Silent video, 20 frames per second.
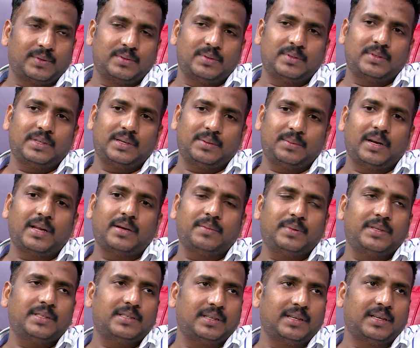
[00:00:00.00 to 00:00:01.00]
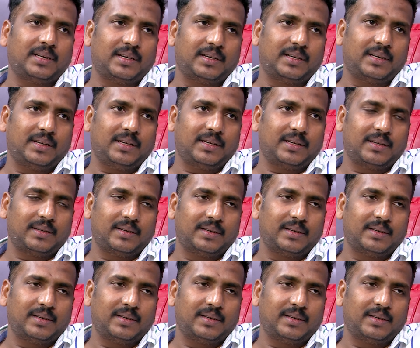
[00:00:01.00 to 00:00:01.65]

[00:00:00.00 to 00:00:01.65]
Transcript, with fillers: చూసినప్పుడు అనిపించింది ఏంటంటే